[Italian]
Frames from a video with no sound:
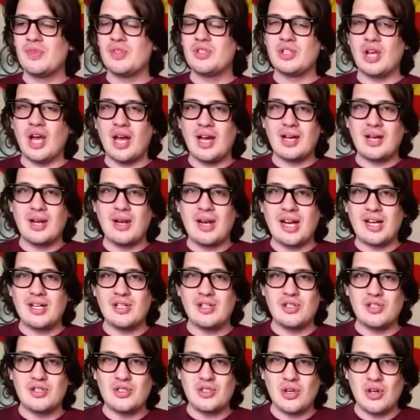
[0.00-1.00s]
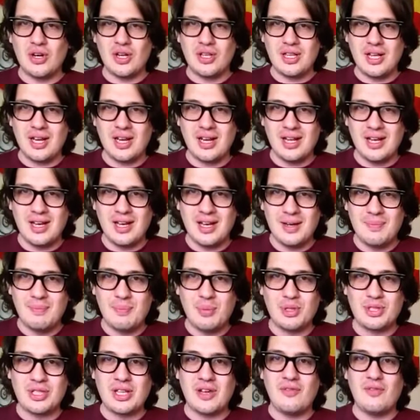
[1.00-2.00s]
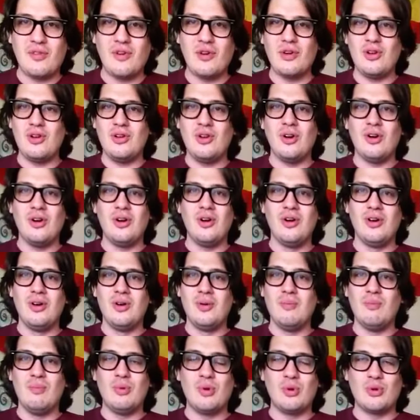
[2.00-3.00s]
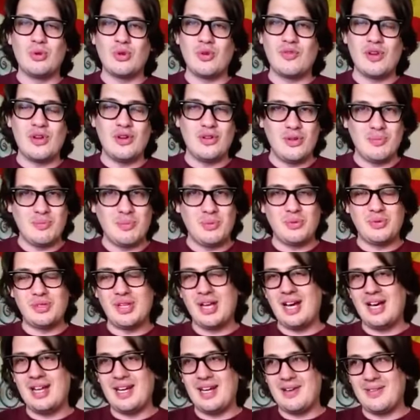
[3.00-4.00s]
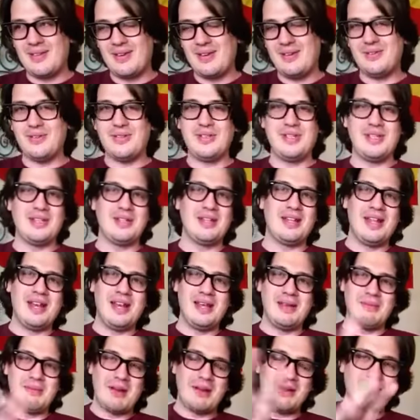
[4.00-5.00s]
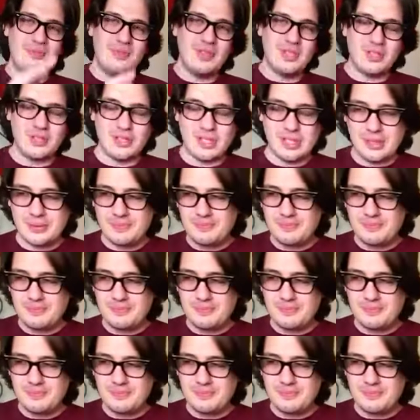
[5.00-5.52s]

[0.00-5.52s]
C'è anche la recensione del portafoglio brutto figlio di puttana, quello di Larry Riva.